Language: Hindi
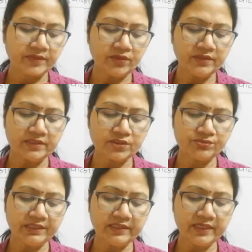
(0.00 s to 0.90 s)
और न
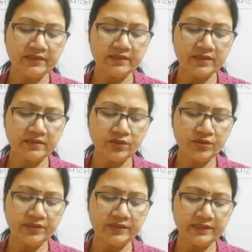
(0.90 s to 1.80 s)
स्वर्ग है न
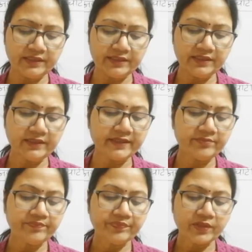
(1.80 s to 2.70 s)
और न नरक
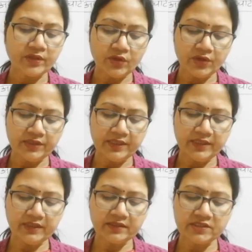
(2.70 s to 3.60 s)
है और न
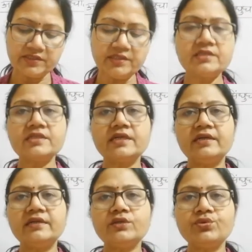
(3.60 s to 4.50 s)
ही शरीर से
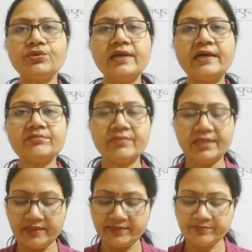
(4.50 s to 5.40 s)
अलग कोई
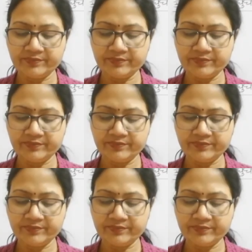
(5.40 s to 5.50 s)
आत्मा है